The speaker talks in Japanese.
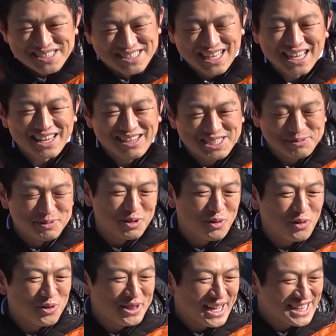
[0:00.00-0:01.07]
懺悔は自分の
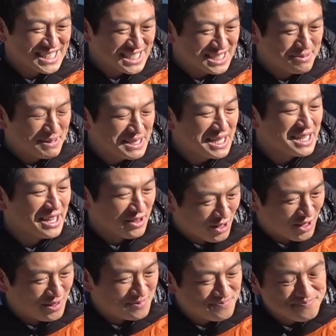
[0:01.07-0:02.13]
心の中でしかしませんけ
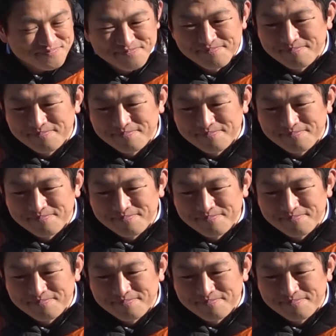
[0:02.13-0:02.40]
ど